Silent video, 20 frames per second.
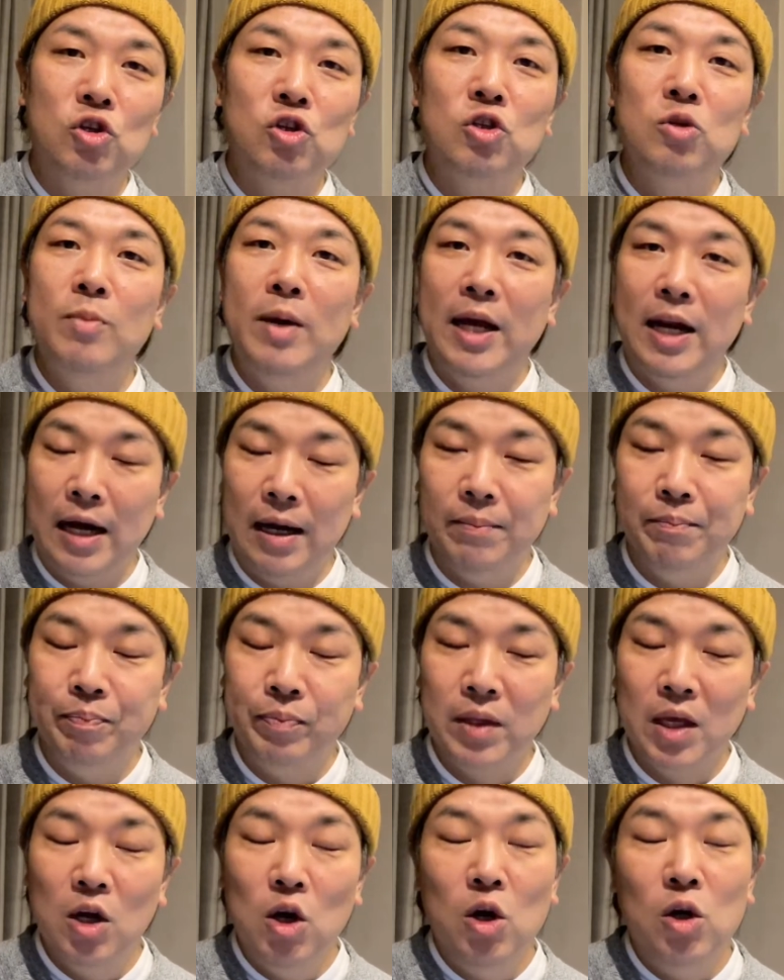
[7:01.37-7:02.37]
すすめ欄。
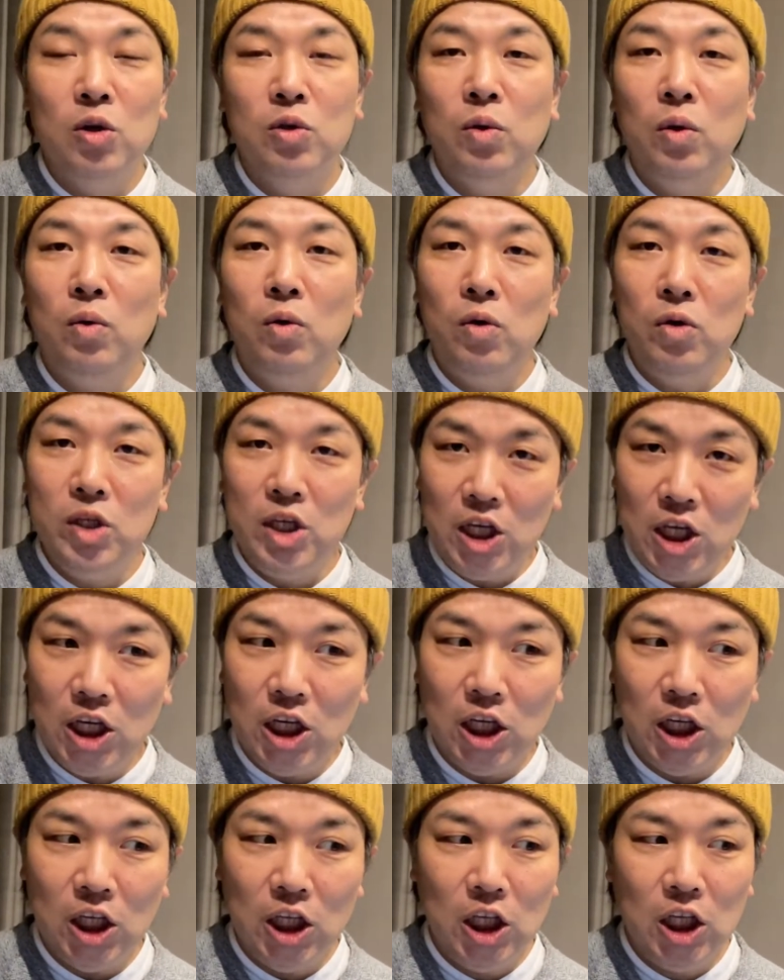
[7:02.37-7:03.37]
そこ
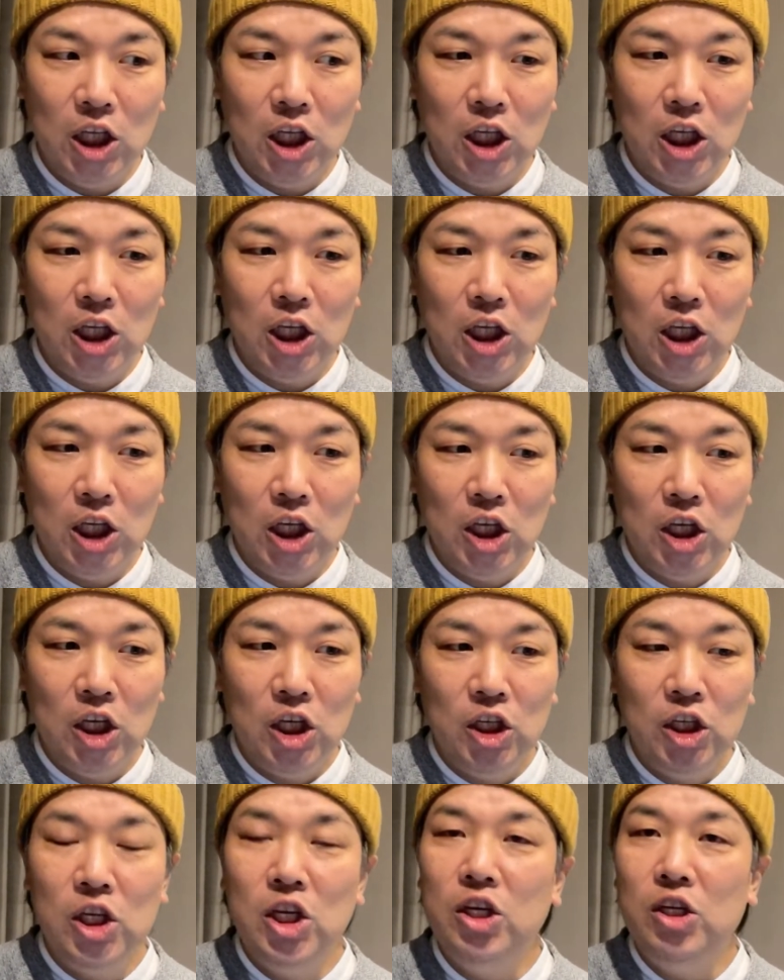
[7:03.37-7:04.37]
に、
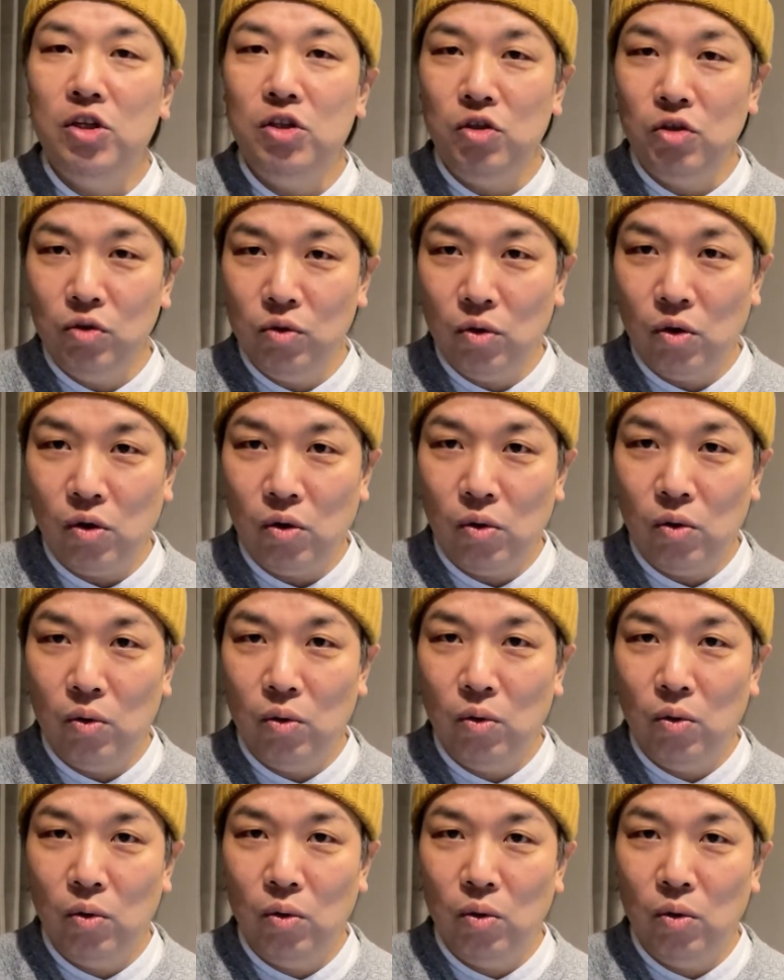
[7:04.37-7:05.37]
禁酒の
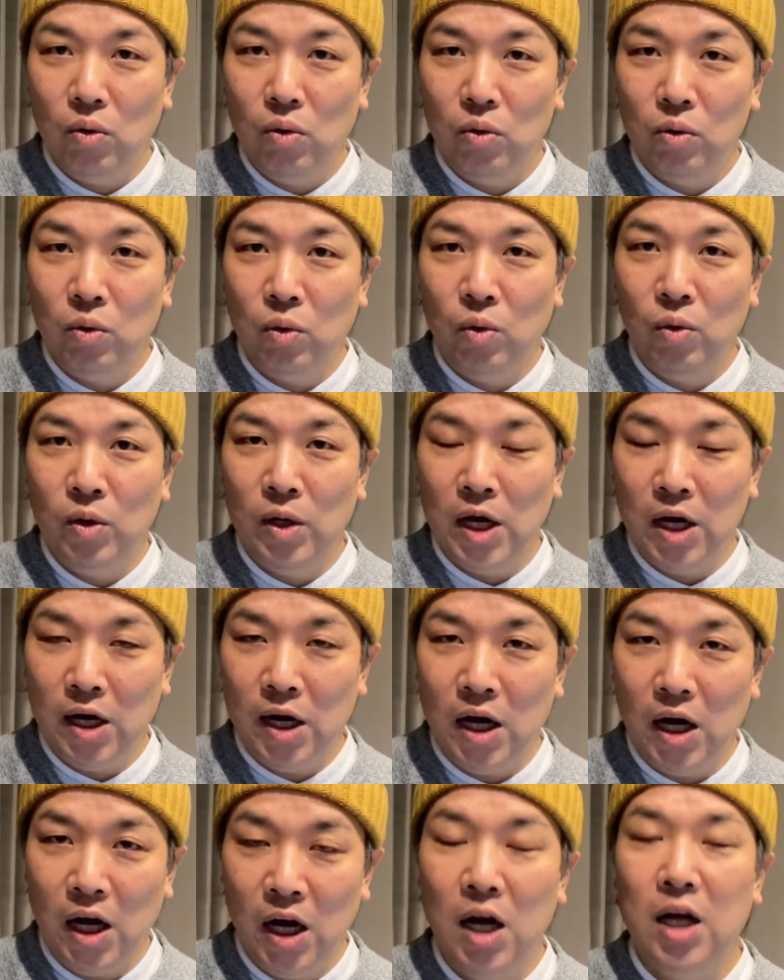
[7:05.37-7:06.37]
動画
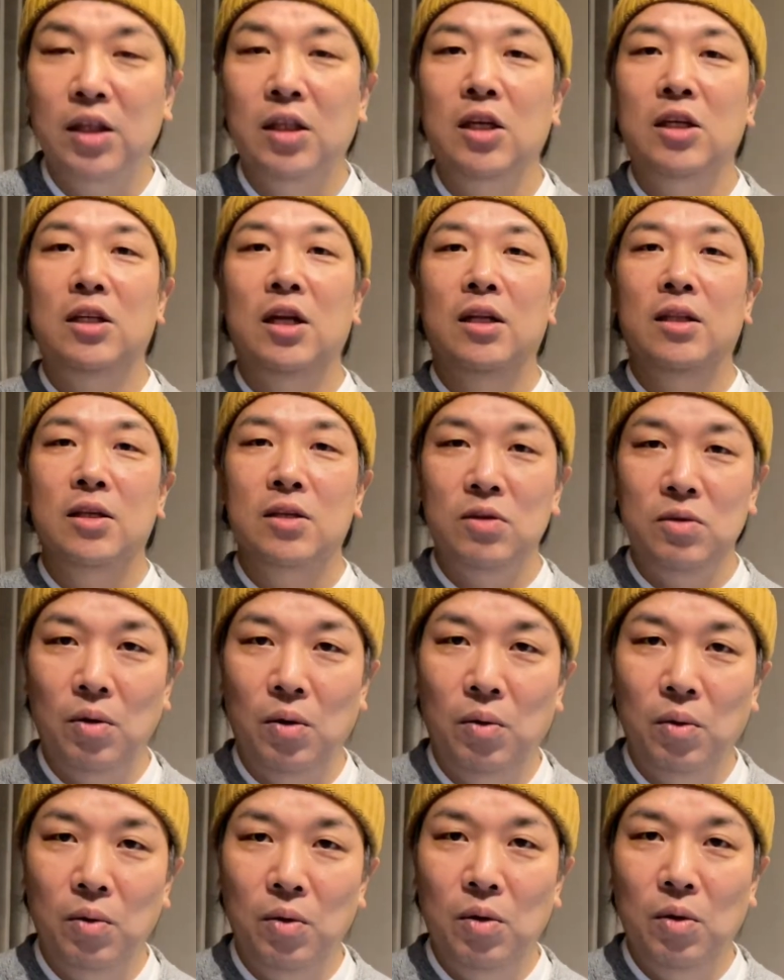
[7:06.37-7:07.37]
が上がってきたんですよ。